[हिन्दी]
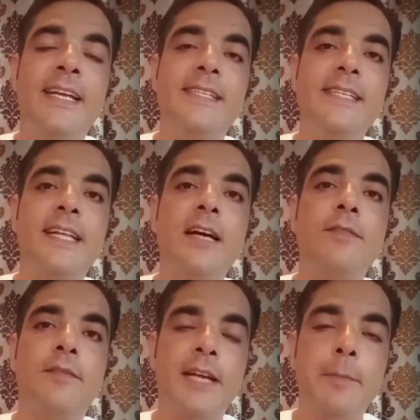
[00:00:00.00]
इसी तरह
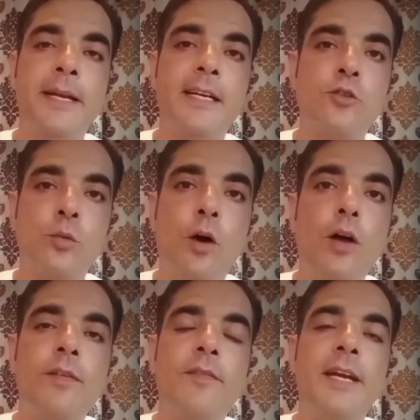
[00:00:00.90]
फिफ्टीन मिनट सुबह
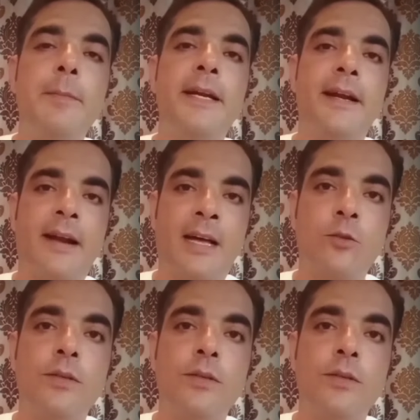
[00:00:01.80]
और फिफ्टीन मिनट रात